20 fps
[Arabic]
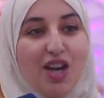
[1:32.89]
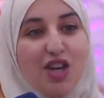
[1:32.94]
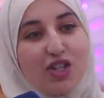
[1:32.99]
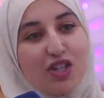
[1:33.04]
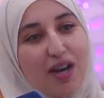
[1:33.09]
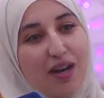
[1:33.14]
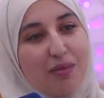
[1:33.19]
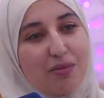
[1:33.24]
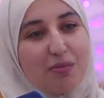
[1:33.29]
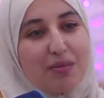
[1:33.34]

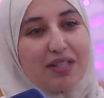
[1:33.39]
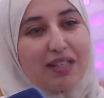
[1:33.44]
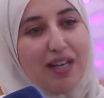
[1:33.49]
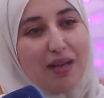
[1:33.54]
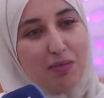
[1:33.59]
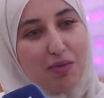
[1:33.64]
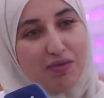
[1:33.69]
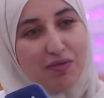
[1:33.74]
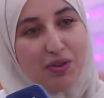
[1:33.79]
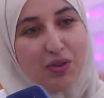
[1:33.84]
جربت بديت
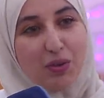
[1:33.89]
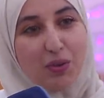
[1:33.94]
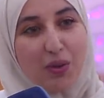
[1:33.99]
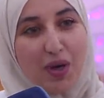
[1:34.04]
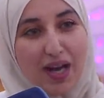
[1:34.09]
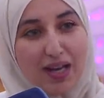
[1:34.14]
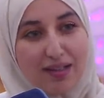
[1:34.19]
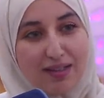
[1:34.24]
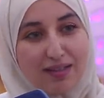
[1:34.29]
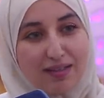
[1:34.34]
كنعمل
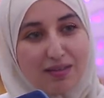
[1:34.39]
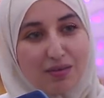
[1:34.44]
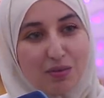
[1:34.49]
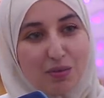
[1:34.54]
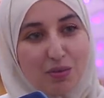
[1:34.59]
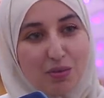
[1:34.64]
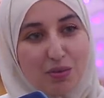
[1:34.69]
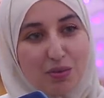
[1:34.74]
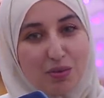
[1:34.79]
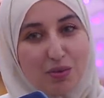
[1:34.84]
فيديوهات
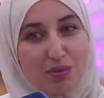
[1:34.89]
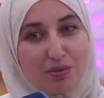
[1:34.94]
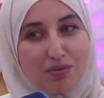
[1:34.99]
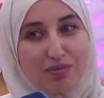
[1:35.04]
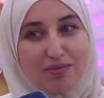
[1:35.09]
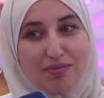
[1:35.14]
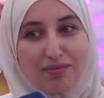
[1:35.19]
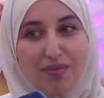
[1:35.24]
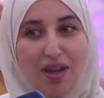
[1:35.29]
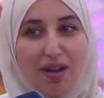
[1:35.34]
و
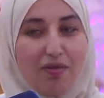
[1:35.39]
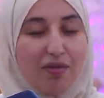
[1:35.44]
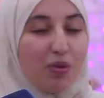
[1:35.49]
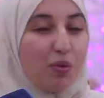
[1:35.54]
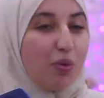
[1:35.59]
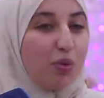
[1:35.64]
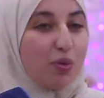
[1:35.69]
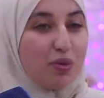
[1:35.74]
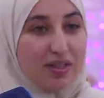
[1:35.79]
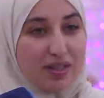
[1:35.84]
في
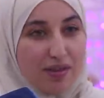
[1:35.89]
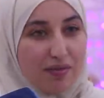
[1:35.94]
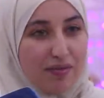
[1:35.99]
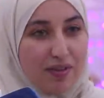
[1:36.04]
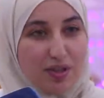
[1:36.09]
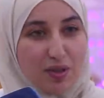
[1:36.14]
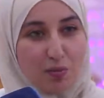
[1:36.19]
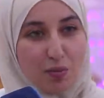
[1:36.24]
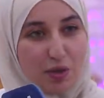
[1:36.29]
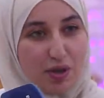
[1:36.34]
الاول كنت غير
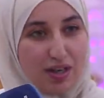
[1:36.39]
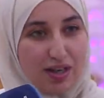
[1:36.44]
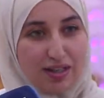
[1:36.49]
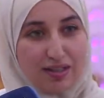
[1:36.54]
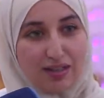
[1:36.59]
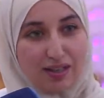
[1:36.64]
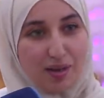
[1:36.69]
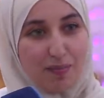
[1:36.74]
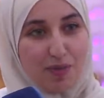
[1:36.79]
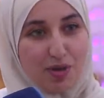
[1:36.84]
فيسبوك كان
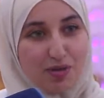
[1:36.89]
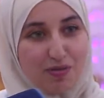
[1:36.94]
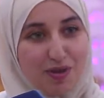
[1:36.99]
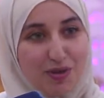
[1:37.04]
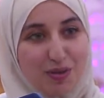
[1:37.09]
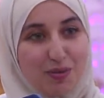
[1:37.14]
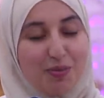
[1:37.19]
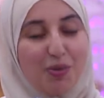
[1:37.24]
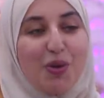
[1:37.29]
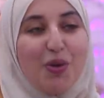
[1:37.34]
عندي غير باج
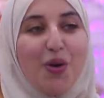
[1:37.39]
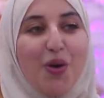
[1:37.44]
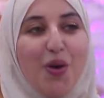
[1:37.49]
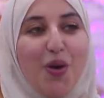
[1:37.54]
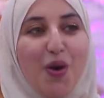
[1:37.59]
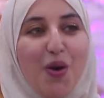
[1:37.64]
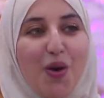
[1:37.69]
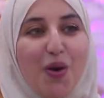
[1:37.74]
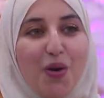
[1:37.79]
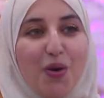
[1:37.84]
فيسبوك
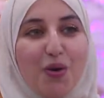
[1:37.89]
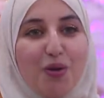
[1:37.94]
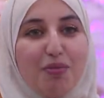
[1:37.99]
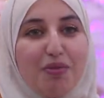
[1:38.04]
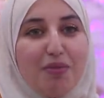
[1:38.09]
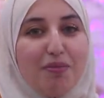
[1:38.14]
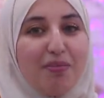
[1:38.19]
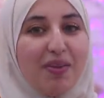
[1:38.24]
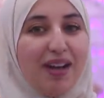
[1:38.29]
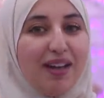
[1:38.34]

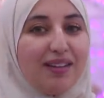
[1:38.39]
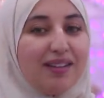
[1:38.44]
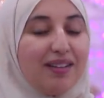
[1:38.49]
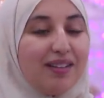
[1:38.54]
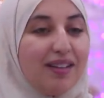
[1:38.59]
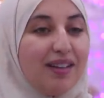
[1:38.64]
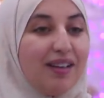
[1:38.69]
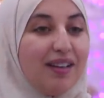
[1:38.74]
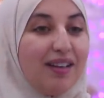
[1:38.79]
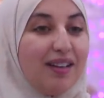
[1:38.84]
ومن بعد
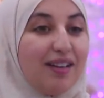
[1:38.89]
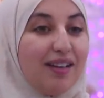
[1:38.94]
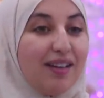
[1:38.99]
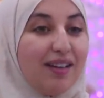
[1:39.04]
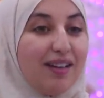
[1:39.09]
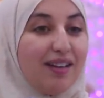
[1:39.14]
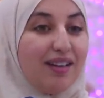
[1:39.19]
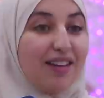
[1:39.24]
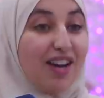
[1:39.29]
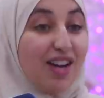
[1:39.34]

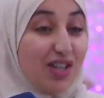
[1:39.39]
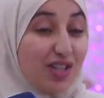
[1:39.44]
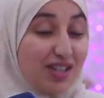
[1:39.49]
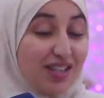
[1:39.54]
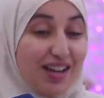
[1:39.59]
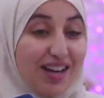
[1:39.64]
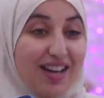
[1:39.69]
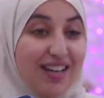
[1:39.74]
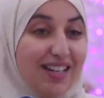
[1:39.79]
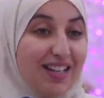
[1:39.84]
آه
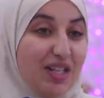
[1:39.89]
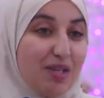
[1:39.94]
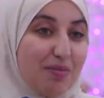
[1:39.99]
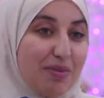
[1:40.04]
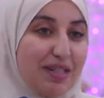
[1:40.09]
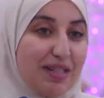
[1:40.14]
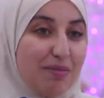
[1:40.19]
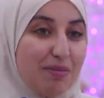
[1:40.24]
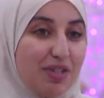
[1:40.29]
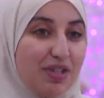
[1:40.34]
راجلي قال لي علاش
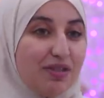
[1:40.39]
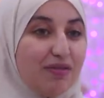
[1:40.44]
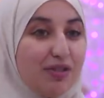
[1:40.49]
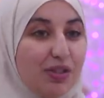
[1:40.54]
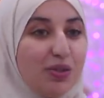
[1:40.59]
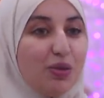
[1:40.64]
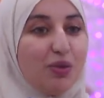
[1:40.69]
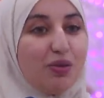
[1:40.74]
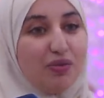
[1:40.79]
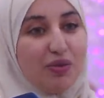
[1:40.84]
ما تعملش
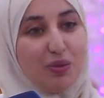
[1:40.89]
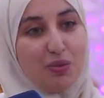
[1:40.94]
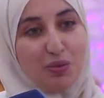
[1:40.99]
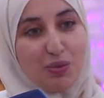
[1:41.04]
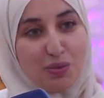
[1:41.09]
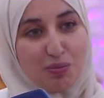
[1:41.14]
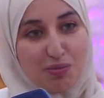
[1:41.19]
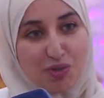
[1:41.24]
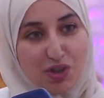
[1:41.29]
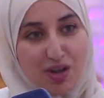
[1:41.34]
فيديو في
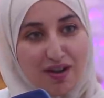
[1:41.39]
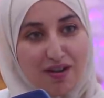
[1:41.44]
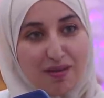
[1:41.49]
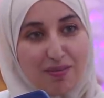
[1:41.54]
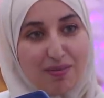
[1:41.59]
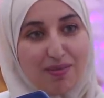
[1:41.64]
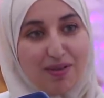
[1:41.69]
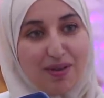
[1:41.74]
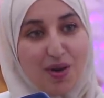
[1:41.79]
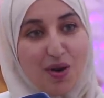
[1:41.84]
يوتيوب
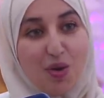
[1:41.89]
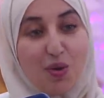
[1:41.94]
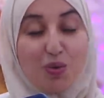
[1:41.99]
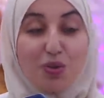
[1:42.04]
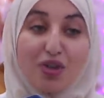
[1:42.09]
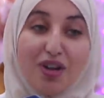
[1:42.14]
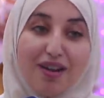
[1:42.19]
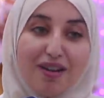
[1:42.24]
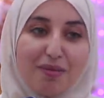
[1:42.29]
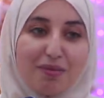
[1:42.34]
تجرب
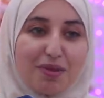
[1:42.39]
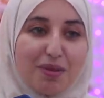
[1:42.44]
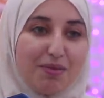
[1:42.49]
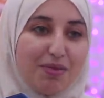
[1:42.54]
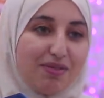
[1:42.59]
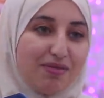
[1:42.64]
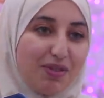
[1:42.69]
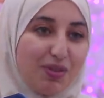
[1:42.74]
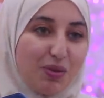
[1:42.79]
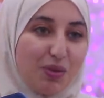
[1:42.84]
وجربت
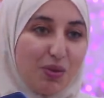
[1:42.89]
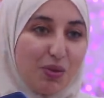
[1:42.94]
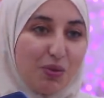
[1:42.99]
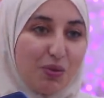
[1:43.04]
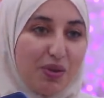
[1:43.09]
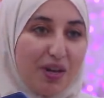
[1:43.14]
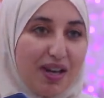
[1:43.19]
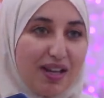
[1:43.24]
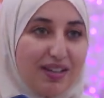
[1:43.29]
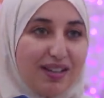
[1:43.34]
عملت فيديو
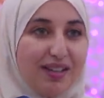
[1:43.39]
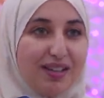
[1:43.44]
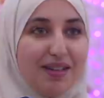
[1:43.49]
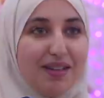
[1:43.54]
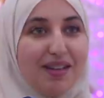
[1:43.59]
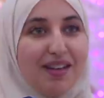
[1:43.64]
الاولاني